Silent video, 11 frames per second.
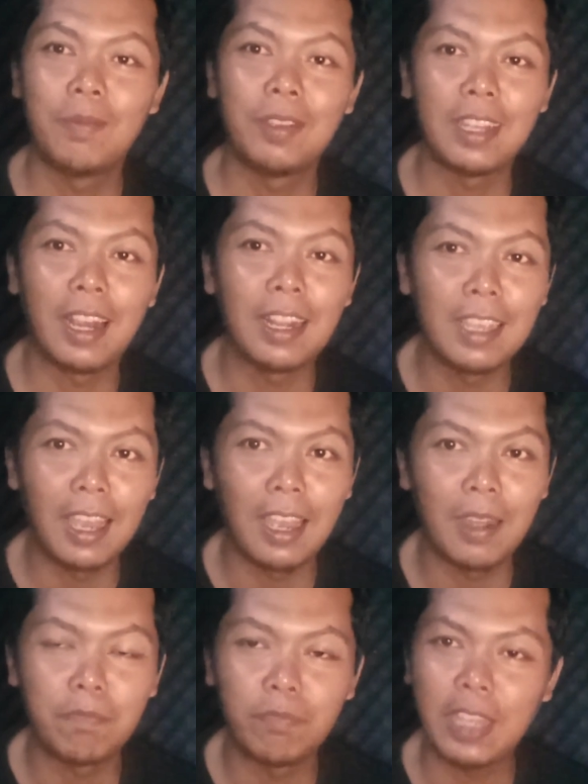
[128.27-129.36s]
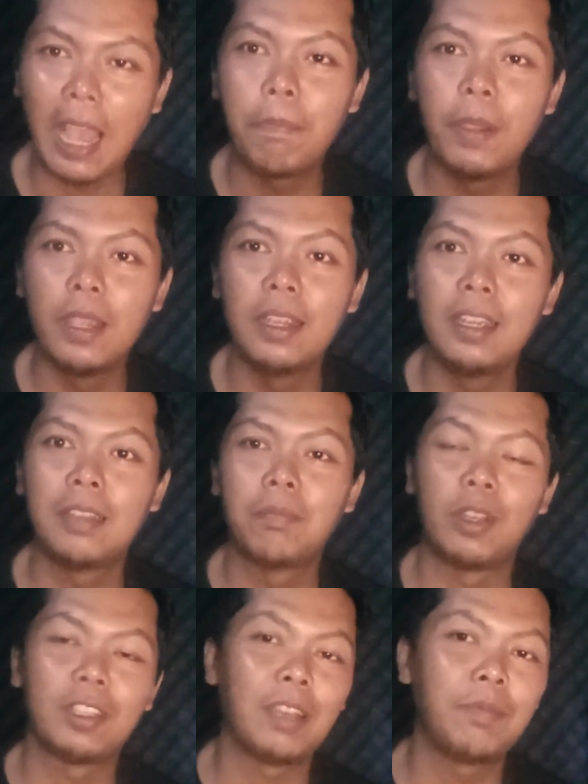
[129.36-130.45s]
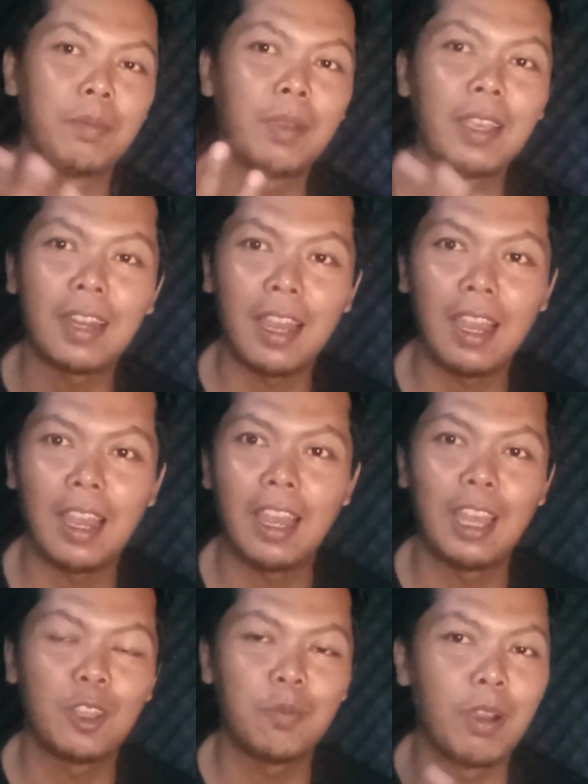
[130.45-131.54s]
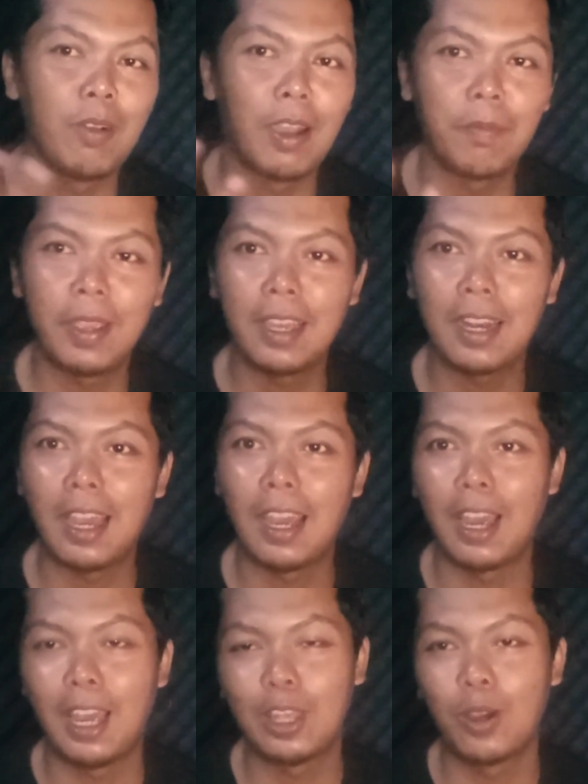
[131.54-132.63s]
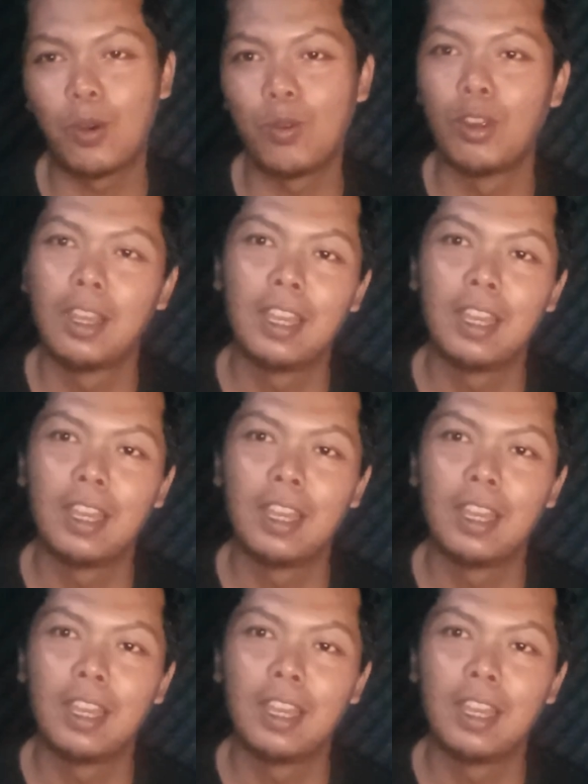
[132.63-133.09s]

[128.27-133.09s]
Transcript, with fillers: misalnya cabai cabai merah atau bawang merah atau